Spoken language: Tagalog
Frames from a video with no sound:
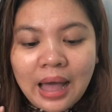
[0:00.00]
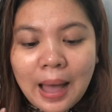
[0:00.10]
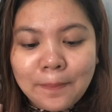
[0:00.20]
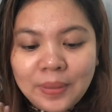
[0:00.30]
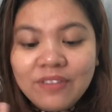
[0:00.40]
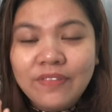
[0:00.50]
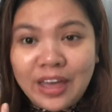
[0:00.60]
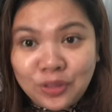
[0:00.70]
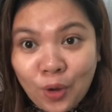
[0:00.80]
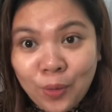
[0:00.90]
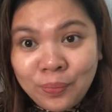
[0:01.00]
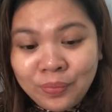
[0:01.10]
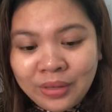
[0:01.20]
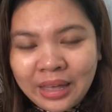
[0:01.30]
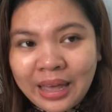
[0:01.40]
uh, bee
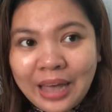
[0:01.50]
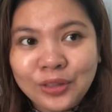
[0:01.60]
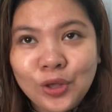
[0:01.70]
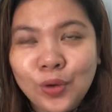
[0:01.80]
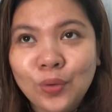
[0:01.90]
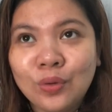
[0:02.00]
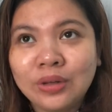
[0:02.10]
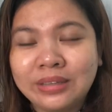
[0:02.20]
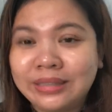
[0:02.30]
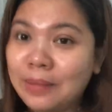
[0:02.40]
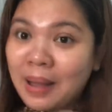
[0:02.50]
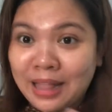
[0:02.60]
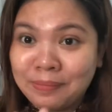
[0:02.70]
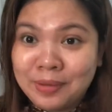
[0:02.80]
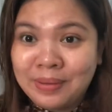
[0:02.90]
venom. Ito yung, di ba
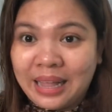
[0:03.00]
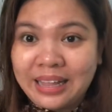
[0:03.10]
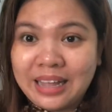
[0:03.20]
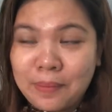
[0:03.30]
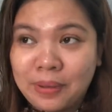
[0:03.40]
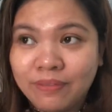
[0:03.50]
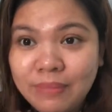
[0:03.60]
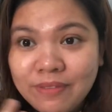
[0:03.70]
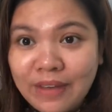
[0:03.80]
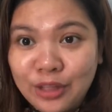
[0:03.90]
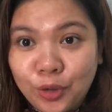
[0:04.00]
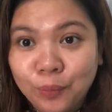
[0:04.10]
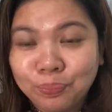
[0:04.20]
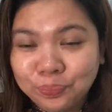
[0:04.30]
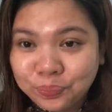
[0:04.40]
alam naman natin, kapag bee
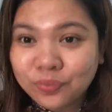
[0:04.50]
venom,